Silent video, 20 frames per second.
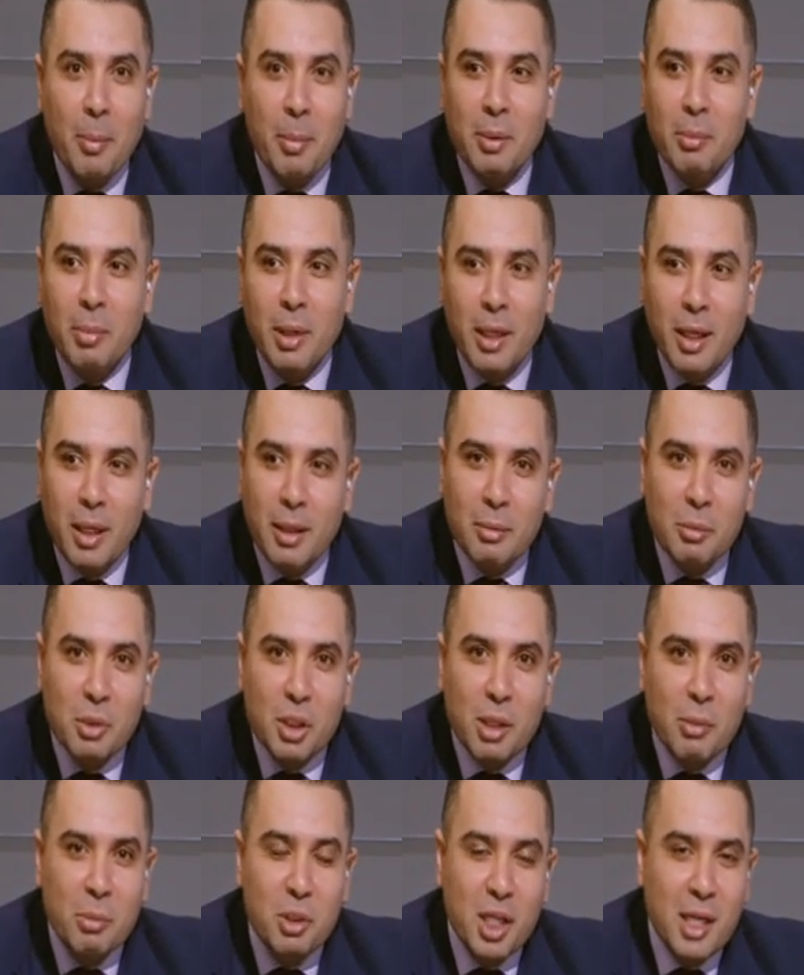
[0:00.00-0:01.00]
احمد بقى يعني
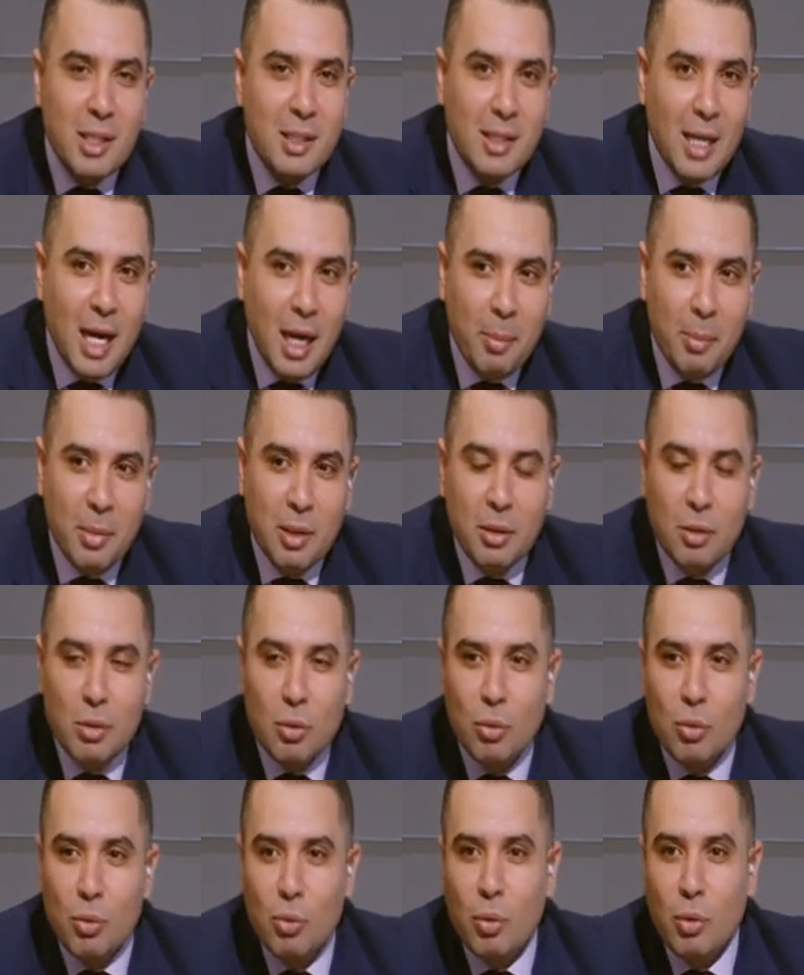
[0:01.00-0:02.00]
مش هيستحمل
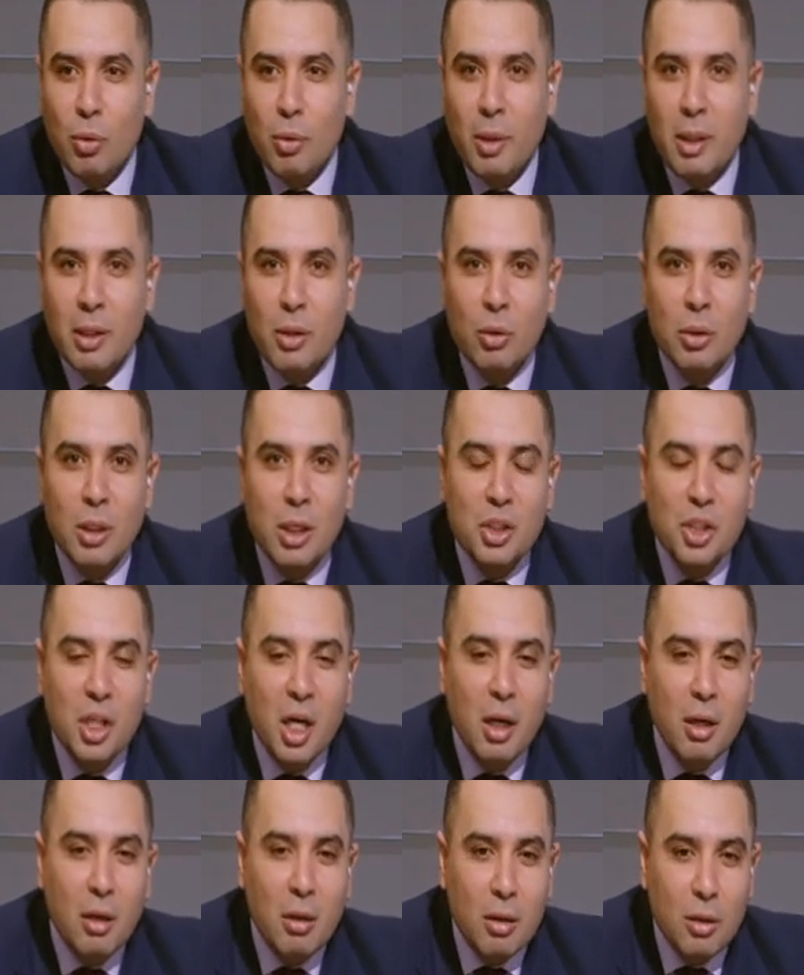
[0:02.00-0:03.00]
وقلنا
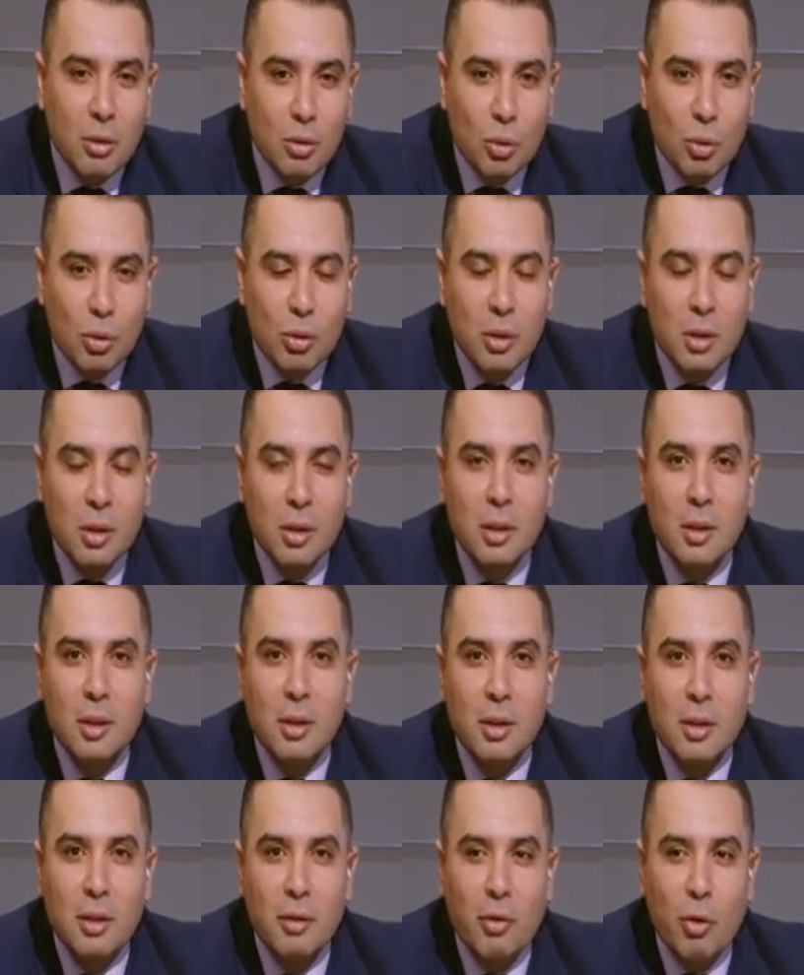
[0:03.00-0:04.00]
نشغل الراديو
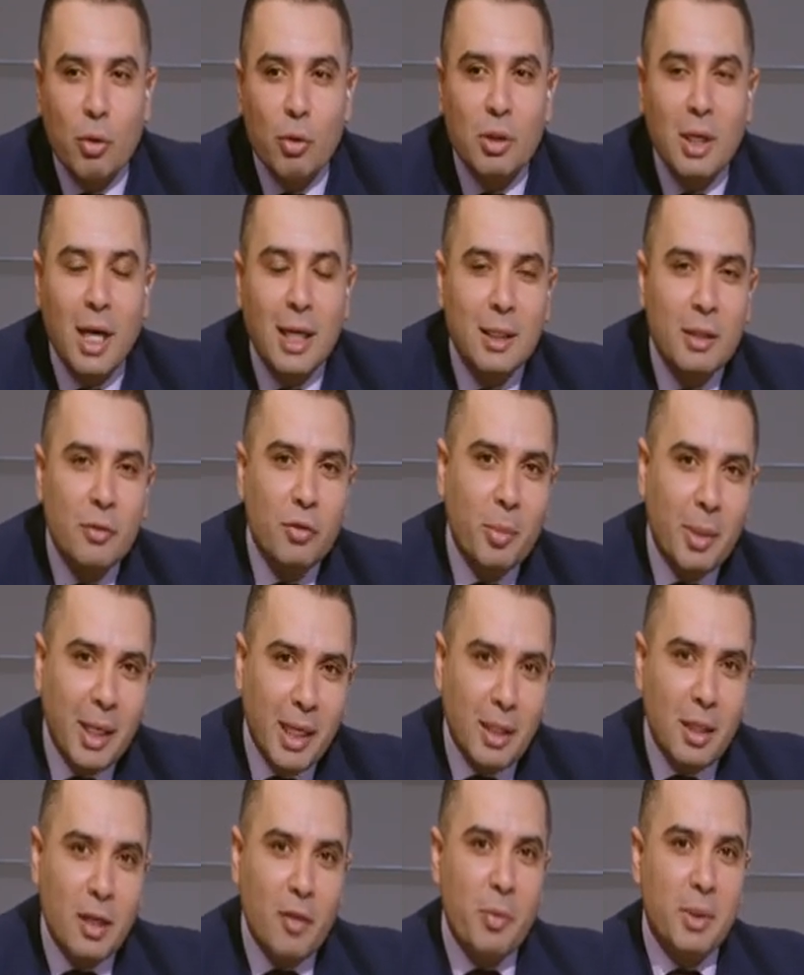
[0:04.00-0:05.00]
فكنا قاعدين في
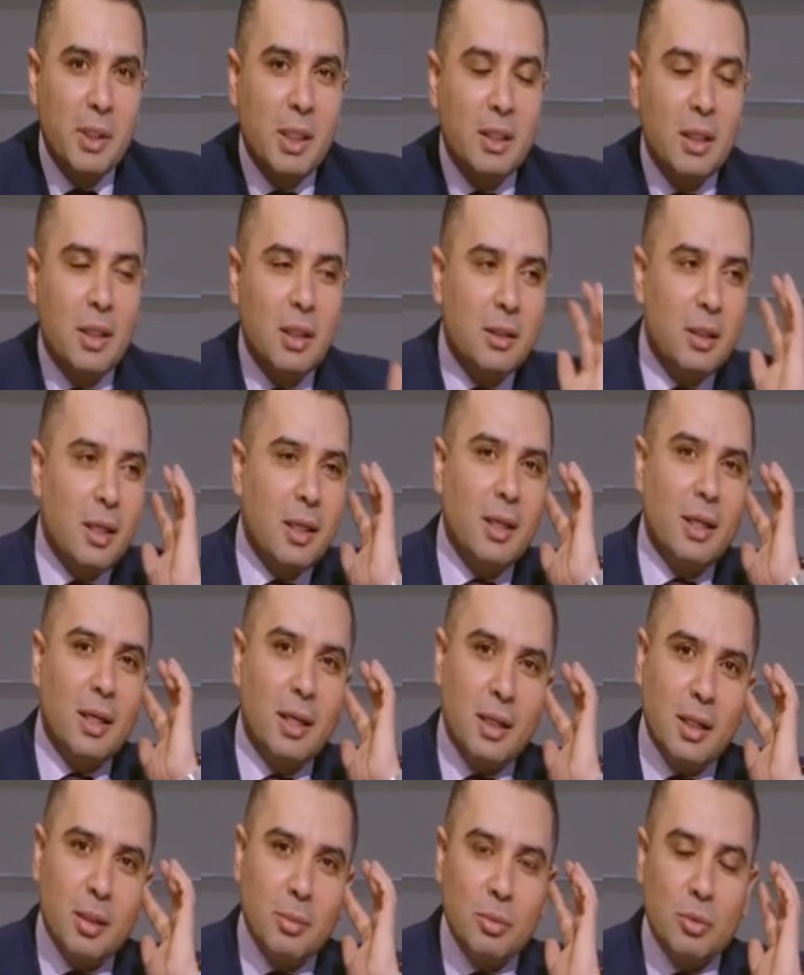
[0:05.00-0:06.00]
مكان هنا في مدينه الانتاج
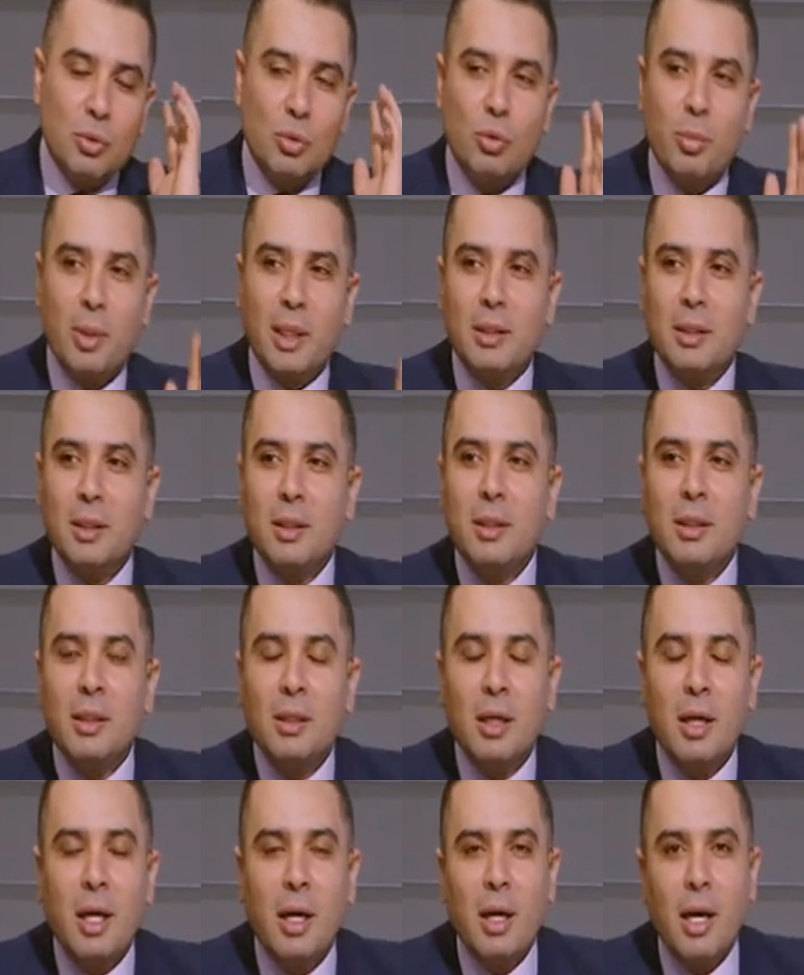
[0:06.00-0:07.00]
الاعلامي وبعدين
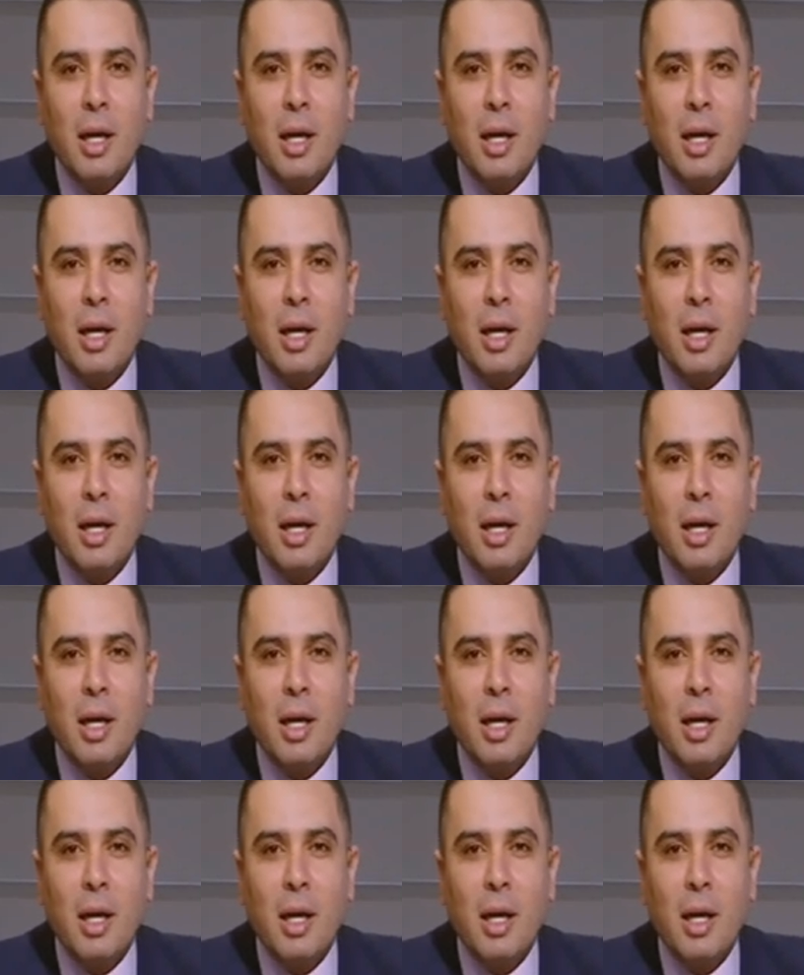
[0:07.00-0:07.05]
ايه